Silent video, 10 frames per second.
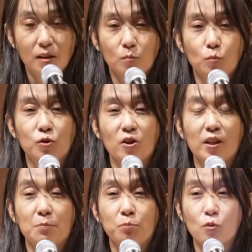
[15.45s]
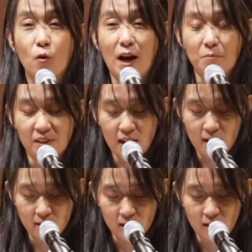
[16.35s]
무척 기쁘고
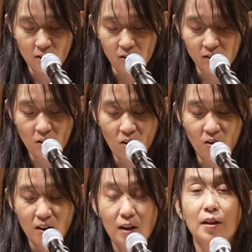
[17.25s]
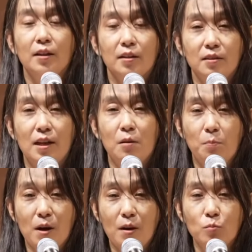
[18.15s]
감사한 일이어서 그날
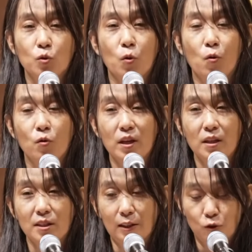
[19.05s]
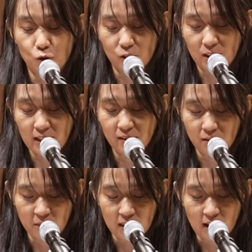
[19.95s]
밤 조용히 자축을
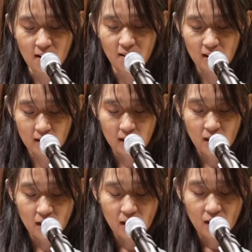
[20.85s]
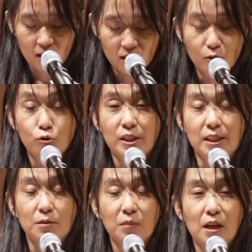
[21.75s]
했습니다. 그 후
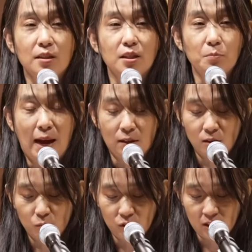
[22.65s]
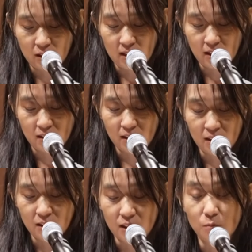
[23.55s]
지금까지 많은 분들이
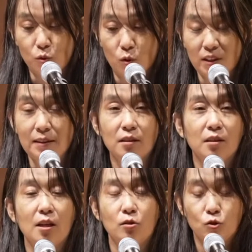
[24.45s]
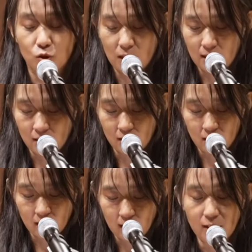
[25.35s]
진심으로 따뜻한
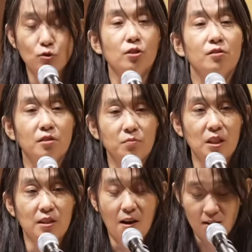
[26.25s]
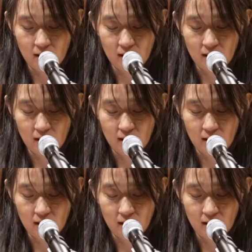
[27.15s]
축하를 해주셨습니다.